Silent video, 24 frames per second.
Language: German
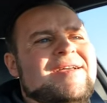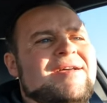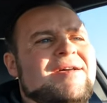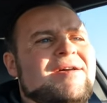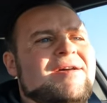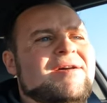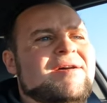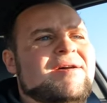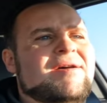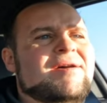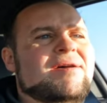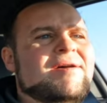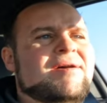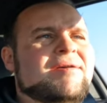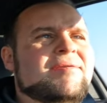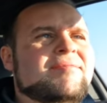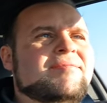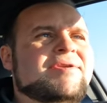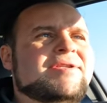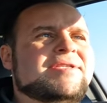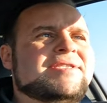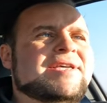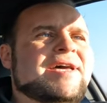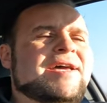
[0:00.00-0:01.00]
äh,
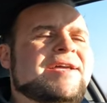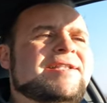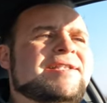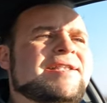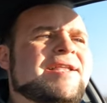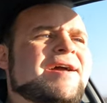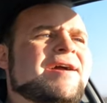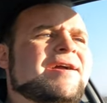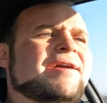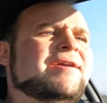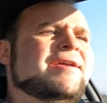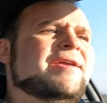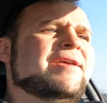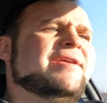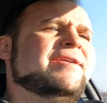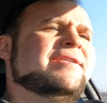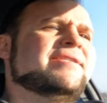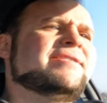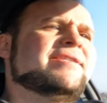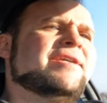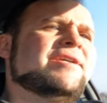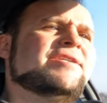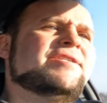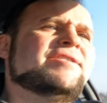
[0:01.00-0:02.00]
eine Zeit lang
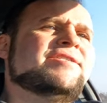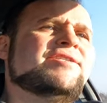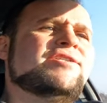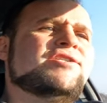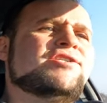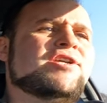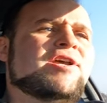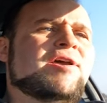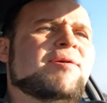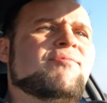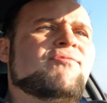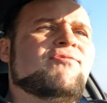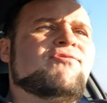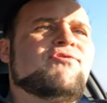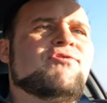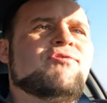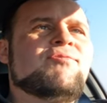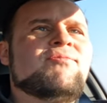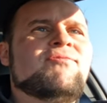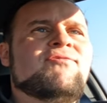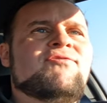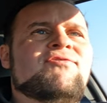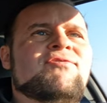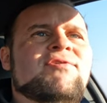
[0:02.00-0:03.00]
E60
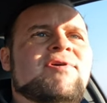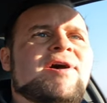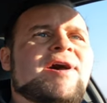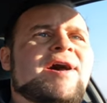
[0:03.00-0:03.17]
M5